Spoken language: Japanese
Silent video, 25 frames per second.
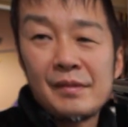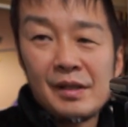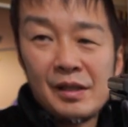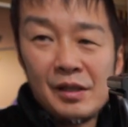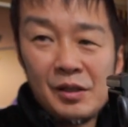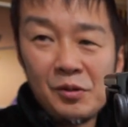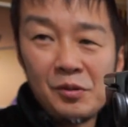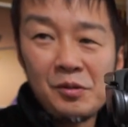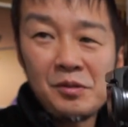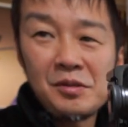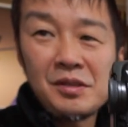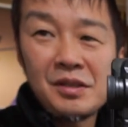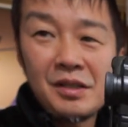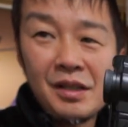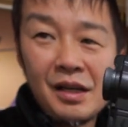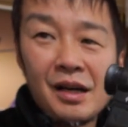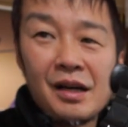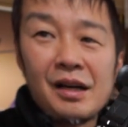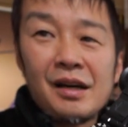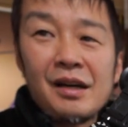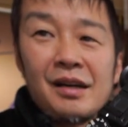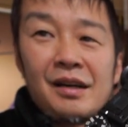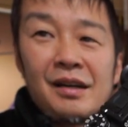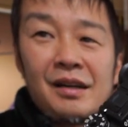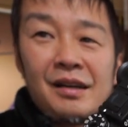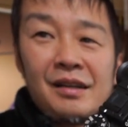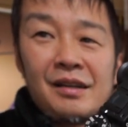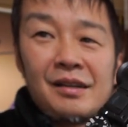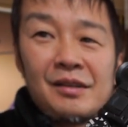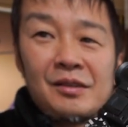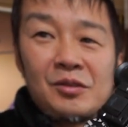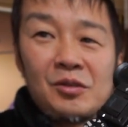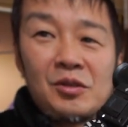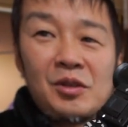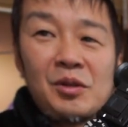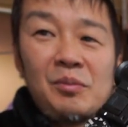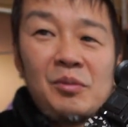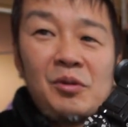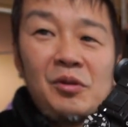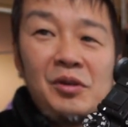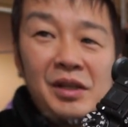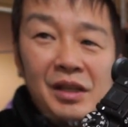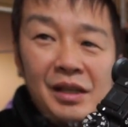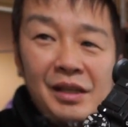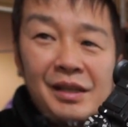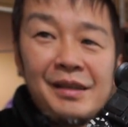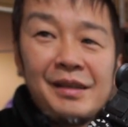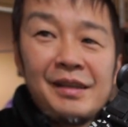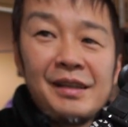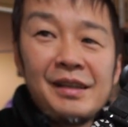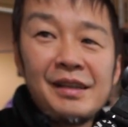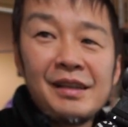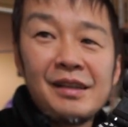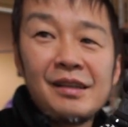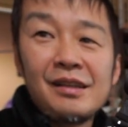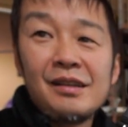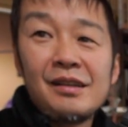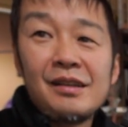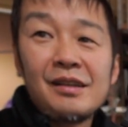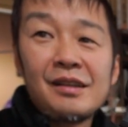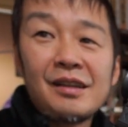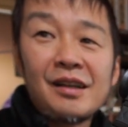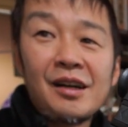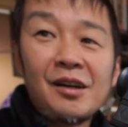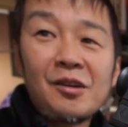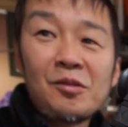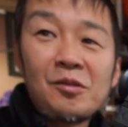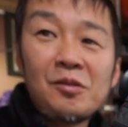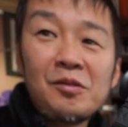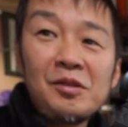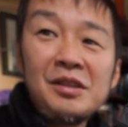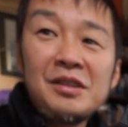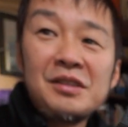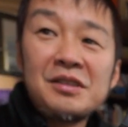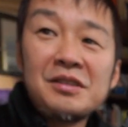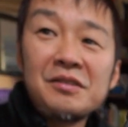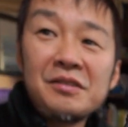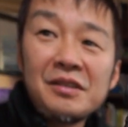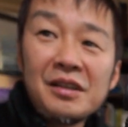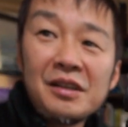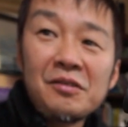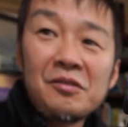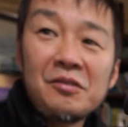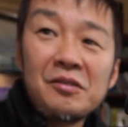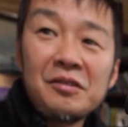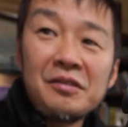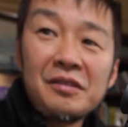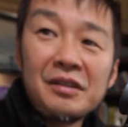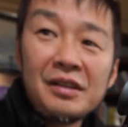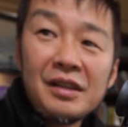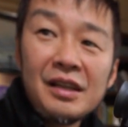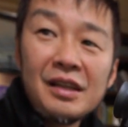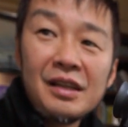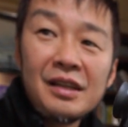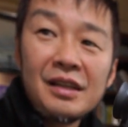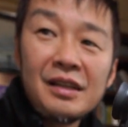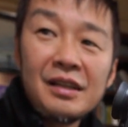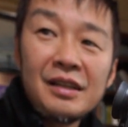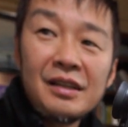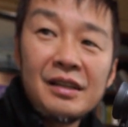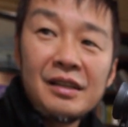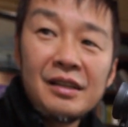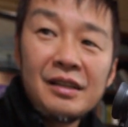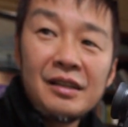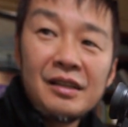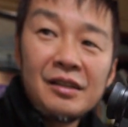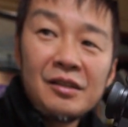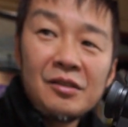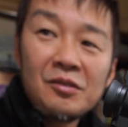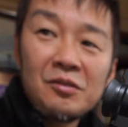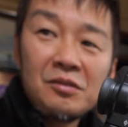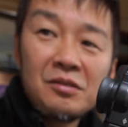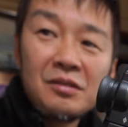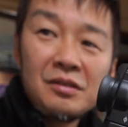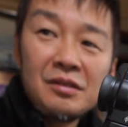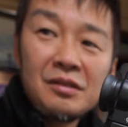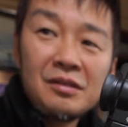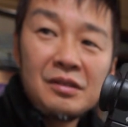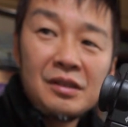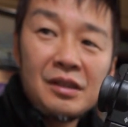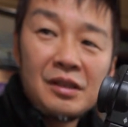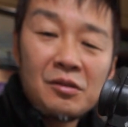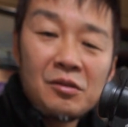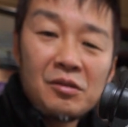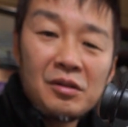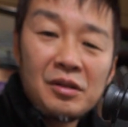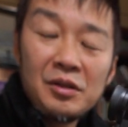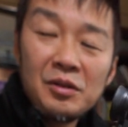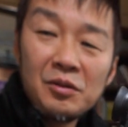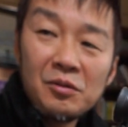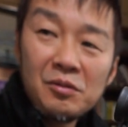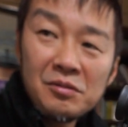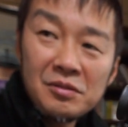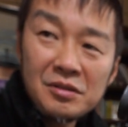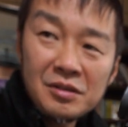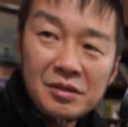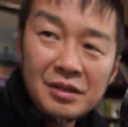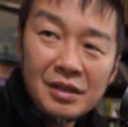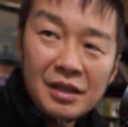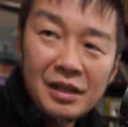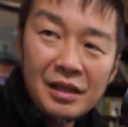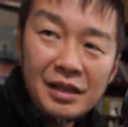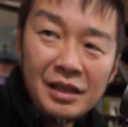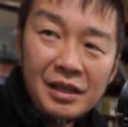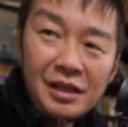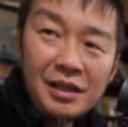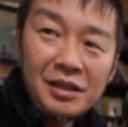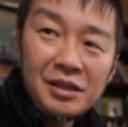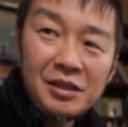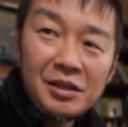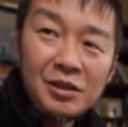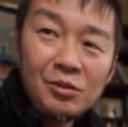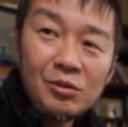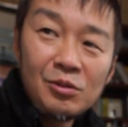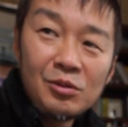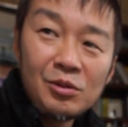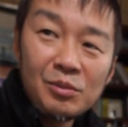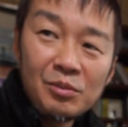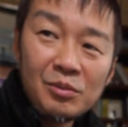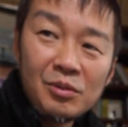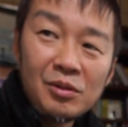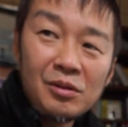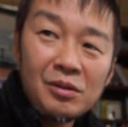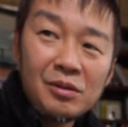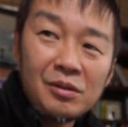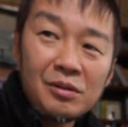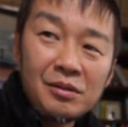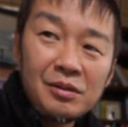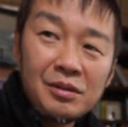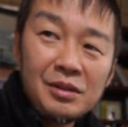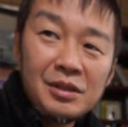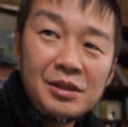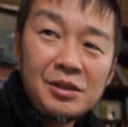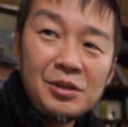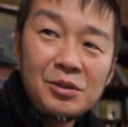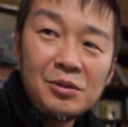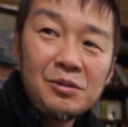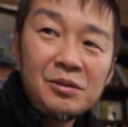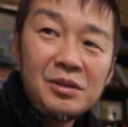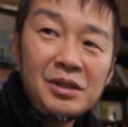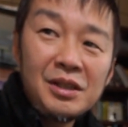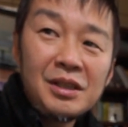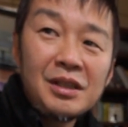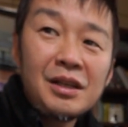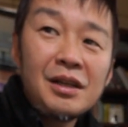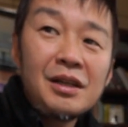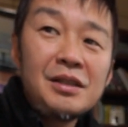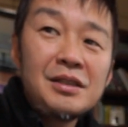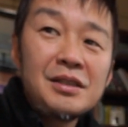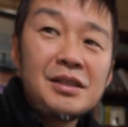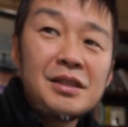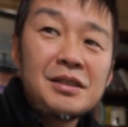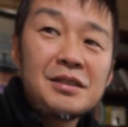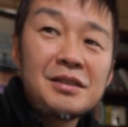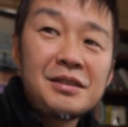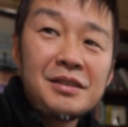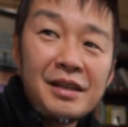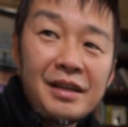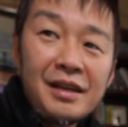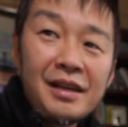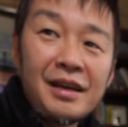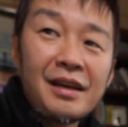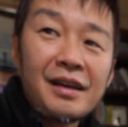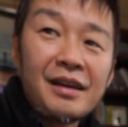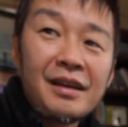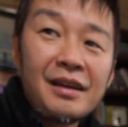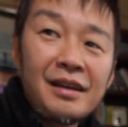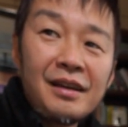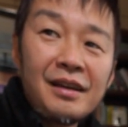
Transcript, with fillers: 様子がとてもいいかっこいいんですよねこれねでこれ様子がいいっていうのも非常に大切で